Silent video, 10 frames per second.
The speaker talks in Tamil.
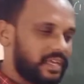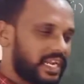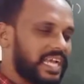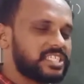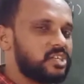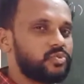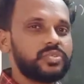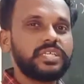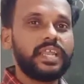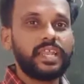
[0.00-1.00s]
ரேஷனல்
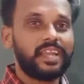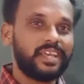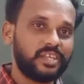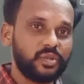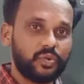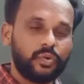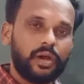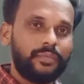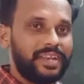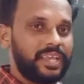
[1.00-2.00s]
ரூல்ஸ் என்னென்னலாம் இருக்கும்
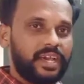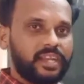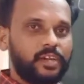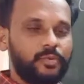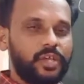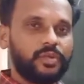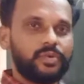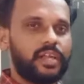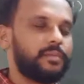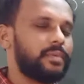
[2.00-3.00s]
அப்படின்னு யார் கண்டுபிடிக்கணும்
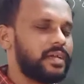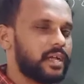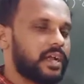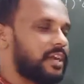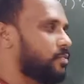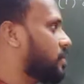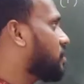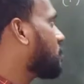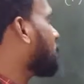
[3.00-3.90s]
நம்ம கண்டுபிடிக்கணும்